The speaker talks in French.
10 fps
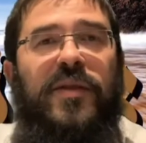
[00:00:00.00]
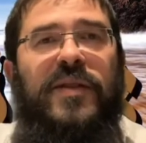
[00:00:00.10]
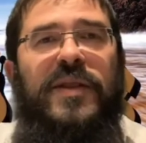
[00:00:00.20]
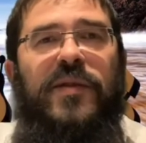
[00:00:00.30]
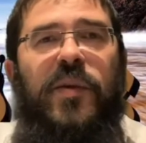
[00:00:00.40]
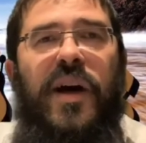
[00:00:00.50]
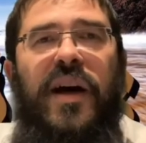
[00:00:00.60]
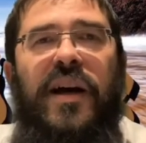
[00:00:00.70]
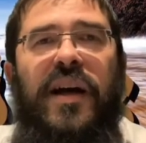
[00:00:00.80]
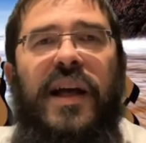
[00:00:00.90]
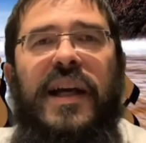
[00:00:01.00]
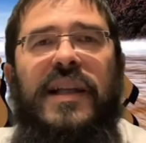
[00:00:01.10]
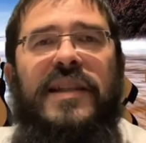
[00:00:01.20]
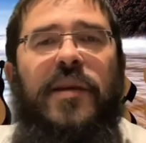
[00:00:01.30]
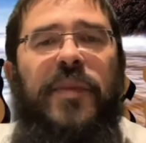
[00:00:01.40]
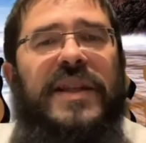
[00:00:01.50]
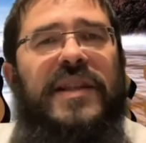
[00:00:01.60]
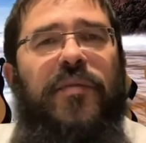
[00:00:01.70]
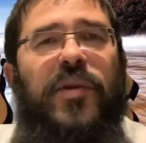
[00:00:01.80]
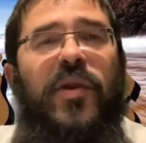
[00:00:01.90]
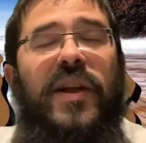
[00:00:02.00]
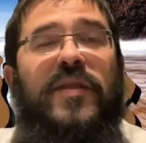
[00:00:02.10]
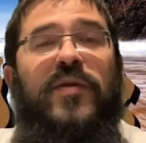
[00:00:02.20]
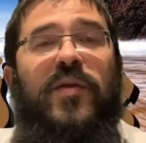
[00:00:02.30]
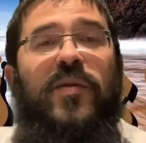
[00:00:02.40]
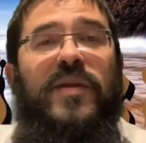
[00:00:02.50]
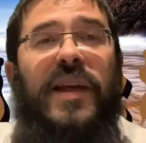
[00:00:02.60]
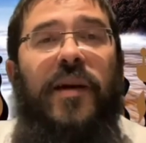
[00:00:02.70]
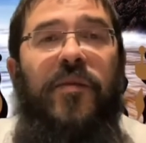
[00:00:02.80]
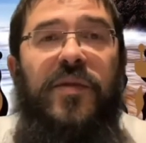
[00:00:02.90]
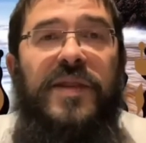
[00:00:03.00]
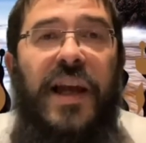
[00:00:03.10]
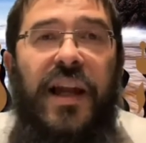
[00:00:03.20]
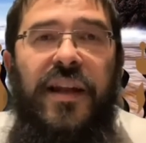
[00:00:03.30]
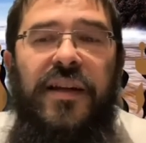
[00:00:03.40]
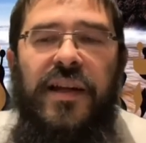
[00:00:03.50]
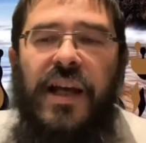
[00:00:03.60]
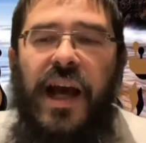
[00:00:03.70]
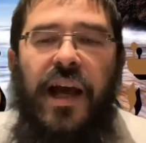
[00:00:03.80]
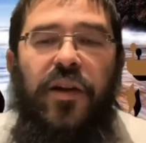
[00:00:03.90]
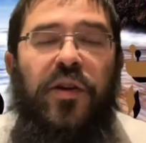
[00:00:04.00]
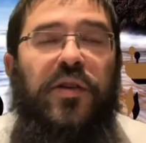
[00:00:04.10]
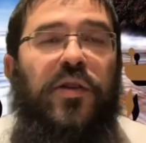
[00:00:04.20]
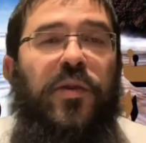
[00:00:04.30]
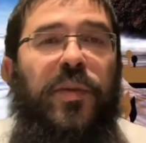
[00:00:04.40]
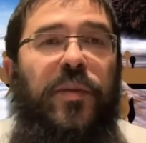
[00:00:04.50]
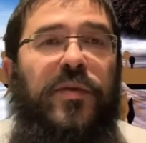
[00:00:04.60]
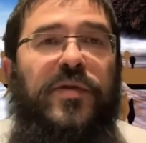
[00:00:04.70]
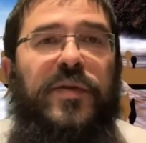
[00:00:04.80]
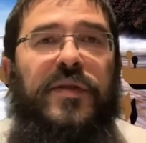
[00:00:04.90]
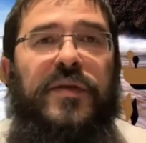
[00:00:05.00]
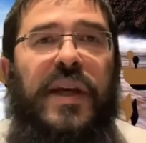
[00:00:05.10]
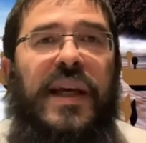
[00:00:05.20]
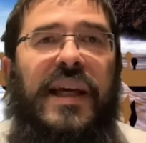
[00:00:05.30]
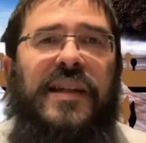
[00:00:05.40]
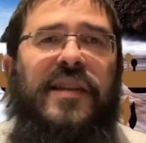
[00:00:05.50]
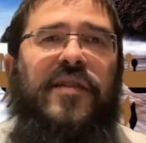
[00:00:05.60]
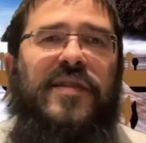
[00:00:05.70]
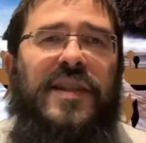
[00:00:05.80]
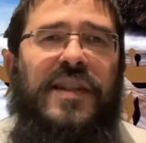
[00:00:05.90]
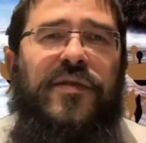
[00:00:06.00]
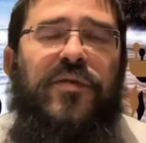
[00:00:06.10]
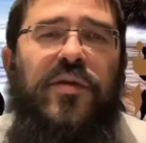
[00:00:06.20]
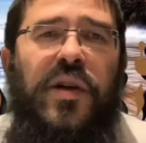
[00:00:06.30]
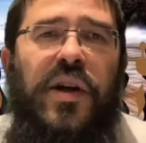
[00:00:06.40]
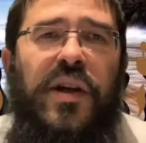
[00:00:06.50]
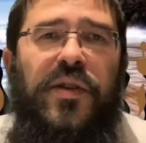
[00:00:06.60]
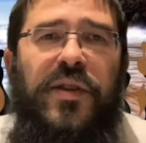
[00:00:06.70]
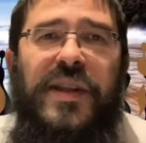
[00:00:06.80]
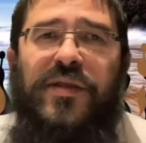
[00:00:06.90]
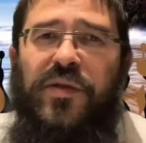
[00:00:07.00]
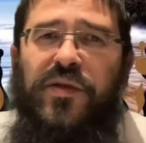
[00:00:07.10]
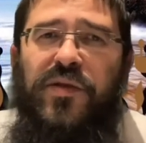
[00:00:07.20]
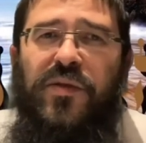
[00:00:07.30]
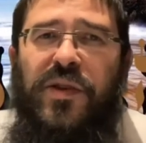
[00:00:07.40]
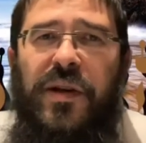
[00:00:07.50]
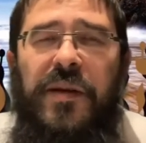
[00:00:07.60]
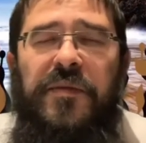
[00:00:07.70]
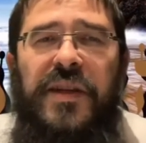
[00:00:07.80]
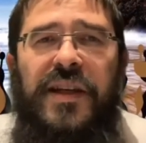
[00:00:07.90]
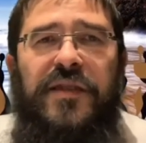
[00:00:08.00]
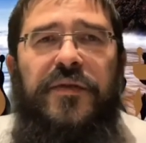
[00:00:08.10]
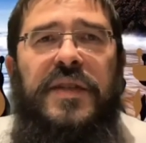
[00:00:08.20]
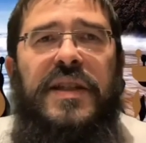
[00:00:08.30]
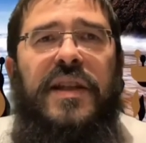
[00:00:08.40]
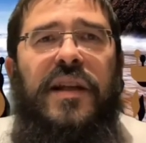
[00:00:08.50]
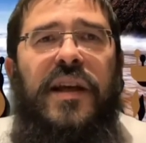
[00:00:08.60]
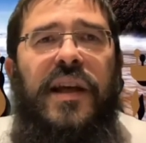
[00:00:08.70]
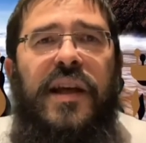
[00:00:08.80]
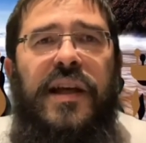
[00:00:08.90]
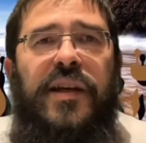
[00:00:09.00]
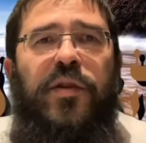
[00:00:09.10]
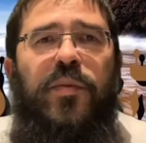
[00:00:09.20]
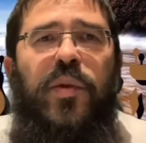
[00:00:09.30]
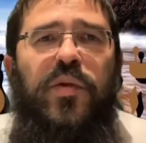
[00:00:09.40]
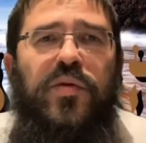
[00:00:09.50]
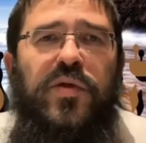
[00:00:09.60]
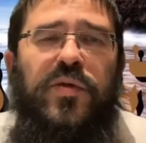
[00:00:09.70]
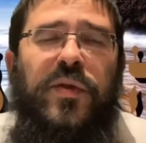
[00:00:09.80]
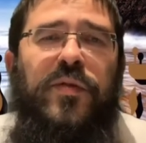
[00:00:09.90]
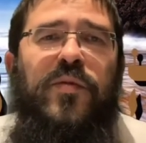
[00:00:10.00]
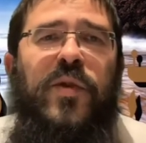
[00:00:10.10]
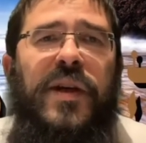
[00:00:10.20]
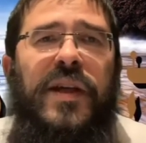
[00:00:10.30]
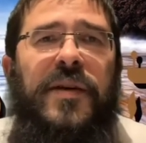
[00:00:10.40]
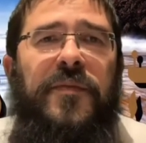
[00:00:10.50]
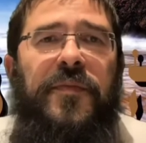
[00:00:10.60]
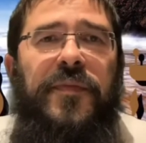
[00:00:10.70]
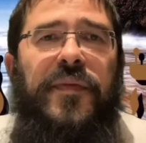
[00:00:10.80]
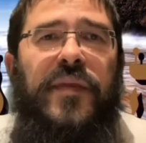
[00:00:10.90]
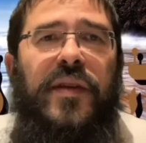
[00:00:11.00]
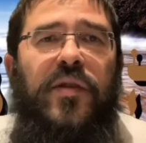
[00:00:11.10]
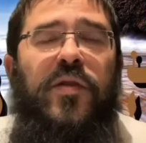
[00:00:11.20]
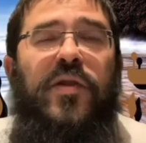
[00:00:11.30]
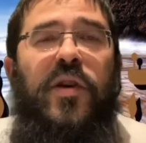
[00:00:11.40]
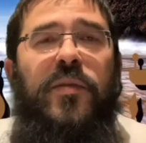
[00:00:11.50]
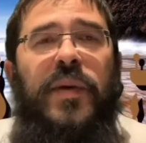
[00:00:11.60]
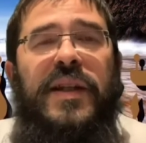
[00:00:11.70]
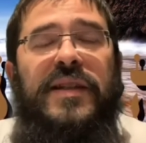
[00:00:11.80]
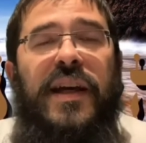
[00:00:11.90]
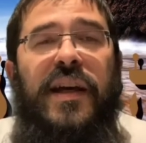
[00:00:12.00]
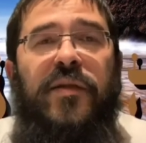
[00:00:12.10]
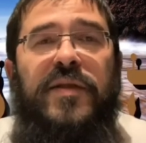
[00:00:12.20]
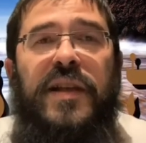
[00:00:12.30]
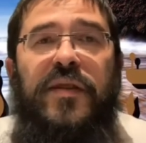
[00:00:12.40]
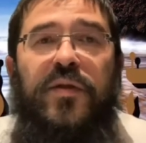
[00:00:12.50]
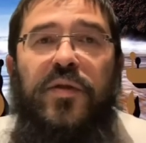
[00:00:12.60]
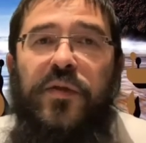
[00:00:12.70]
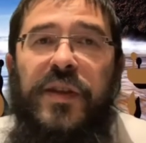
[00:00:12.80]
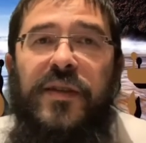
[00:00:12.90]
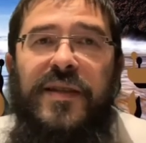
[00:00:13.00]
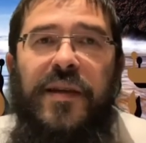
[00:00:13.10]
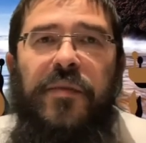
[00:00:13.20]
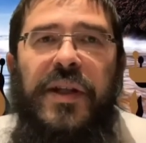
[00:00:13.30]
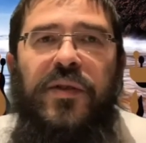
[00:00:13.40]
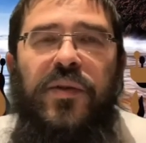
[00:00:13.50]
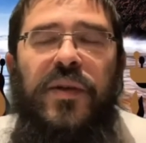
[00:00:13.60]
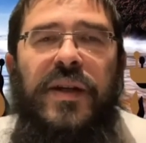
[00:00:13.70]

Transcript: une histoire qui s'est passée pendant la Seconde Guerre mondiale, alors que le peuple juif était dans un niveau de destruction quand même très difficile et que beaucoup de juifs mouraient. Une grande partie a réussi à se sauver dans un bateau.